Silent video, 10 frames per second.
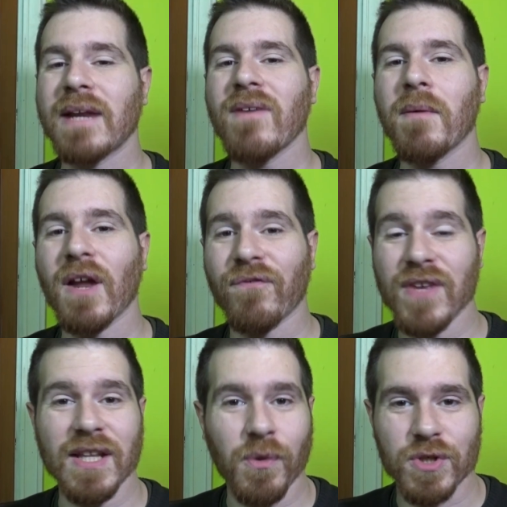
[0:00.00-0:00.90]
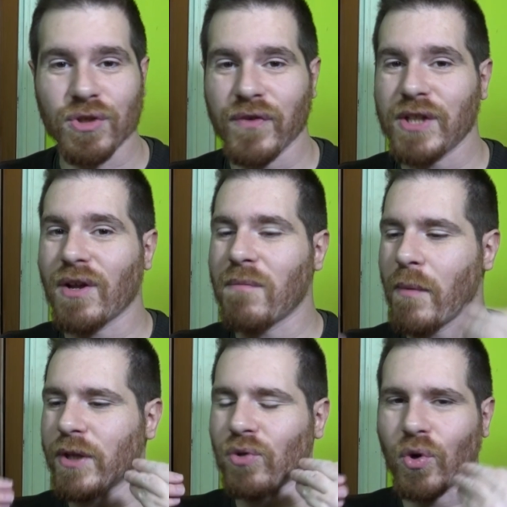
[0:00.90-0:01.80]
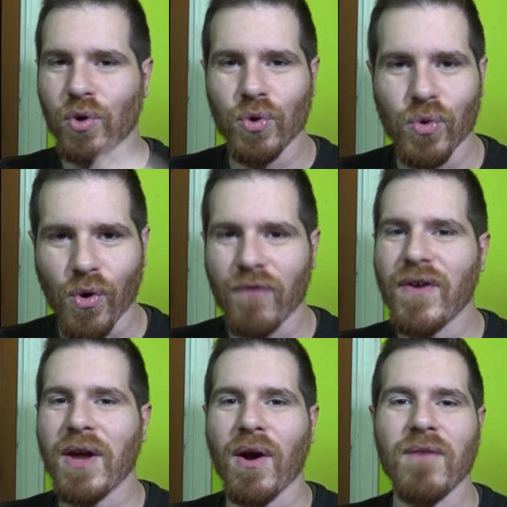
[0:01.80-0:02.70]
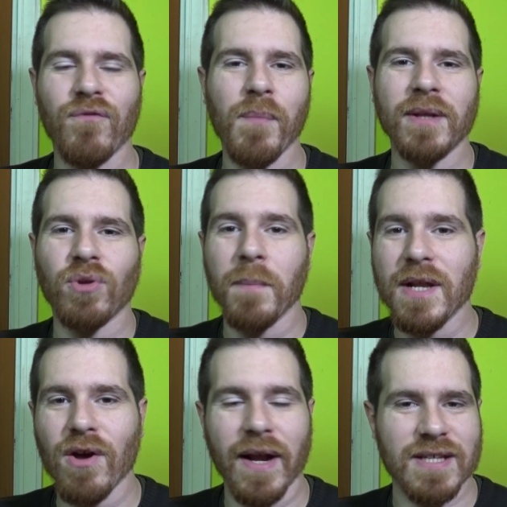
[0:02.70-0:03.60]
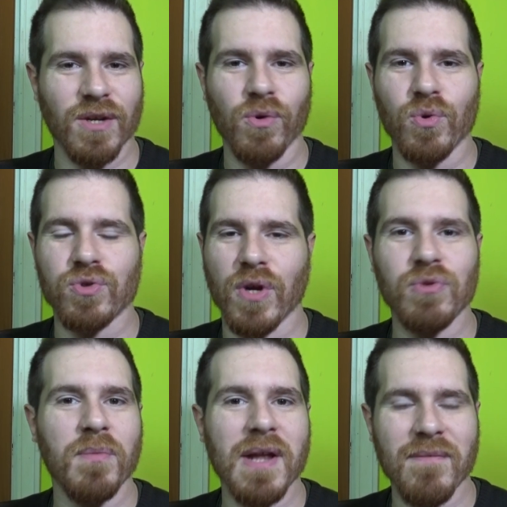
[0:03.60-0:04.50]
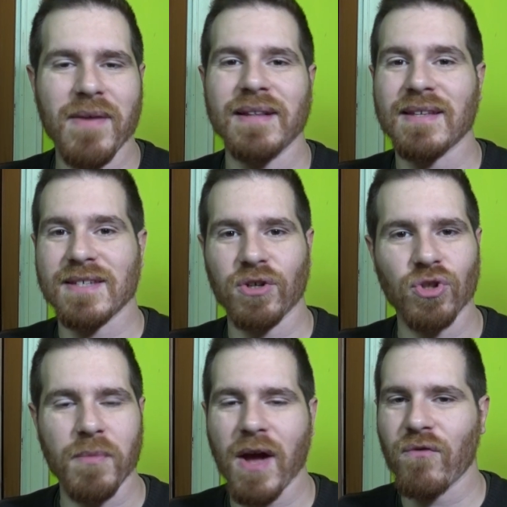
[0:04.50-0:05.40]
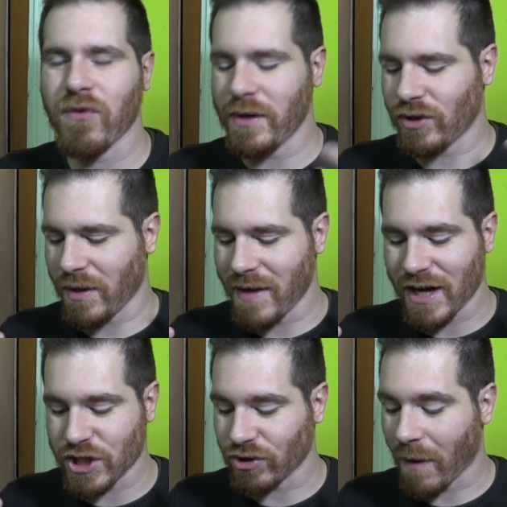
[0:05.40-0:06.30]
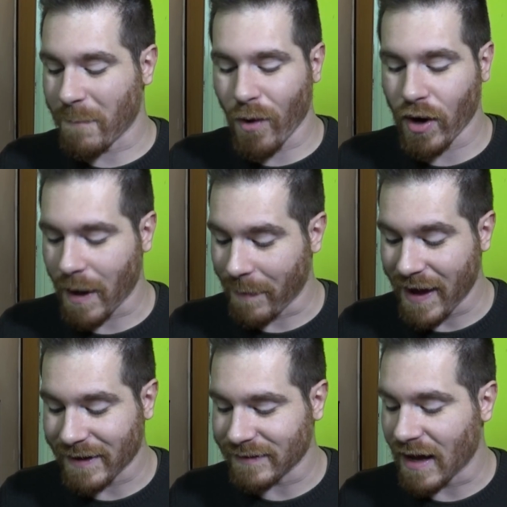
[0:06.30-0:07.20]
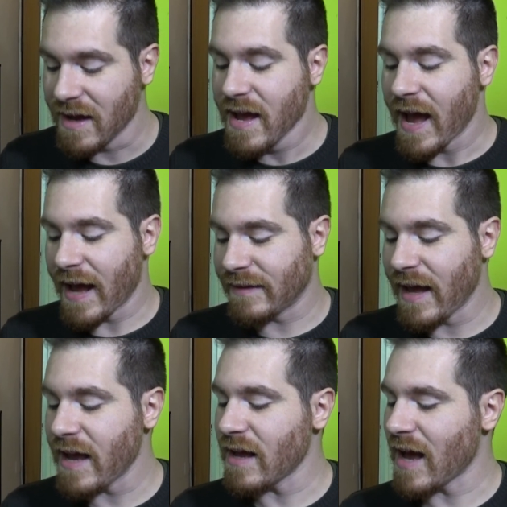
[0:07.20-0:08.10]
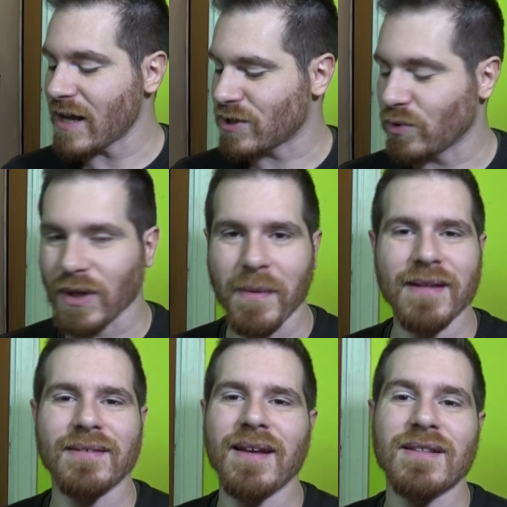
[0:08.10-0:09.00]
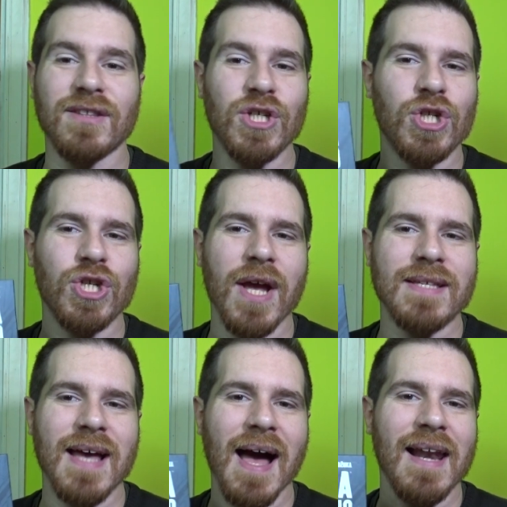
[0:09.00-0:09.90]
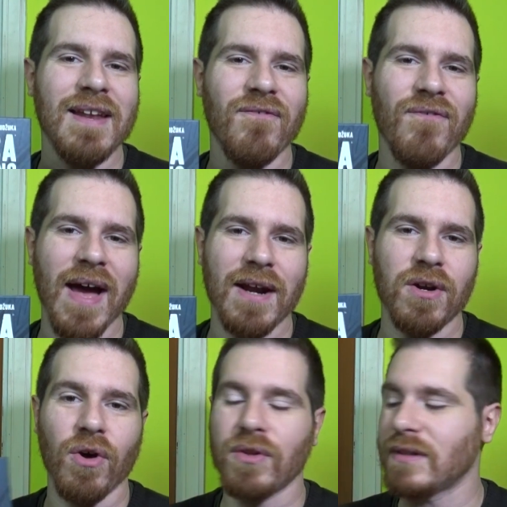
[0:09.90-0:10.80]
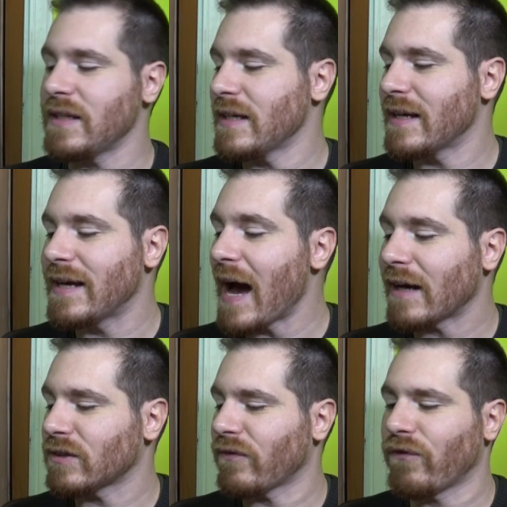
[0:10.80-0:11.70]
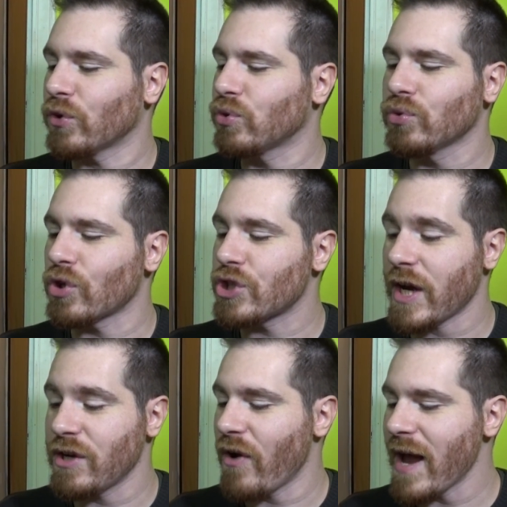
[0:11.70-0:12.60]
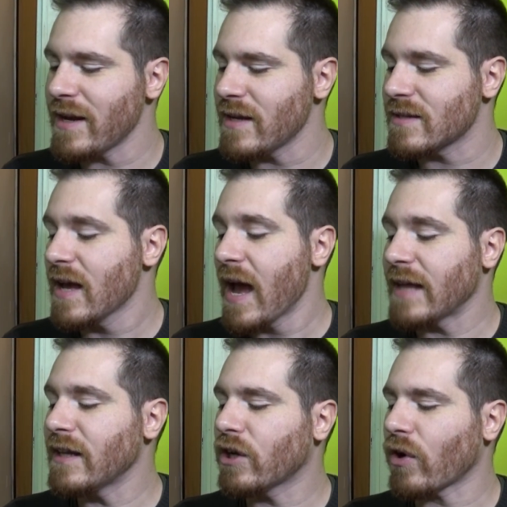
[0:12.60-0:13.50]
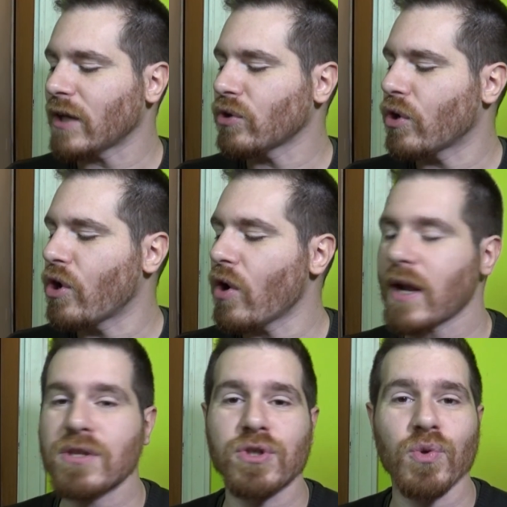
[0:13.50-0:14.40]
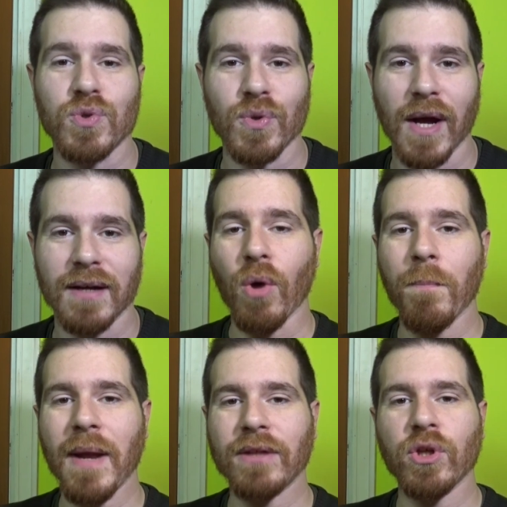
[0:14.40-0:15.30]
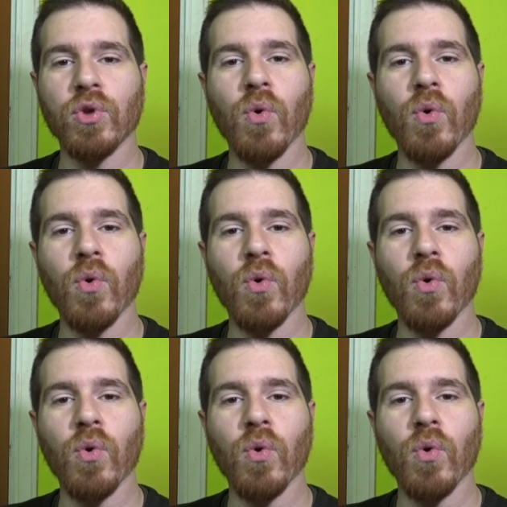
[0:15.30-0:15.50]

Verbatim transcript: arriviamo alla fine di questo video, al momento clou, ovvero al fumetto migliore che si è concluso nel 2020. Secondo me è un fumetto che mi ha lasciato a bocca aperta ed è assolutamente discesa all'inferno di Garth, fottuto genio Ennis e del croato Goran Suzuka. Completo in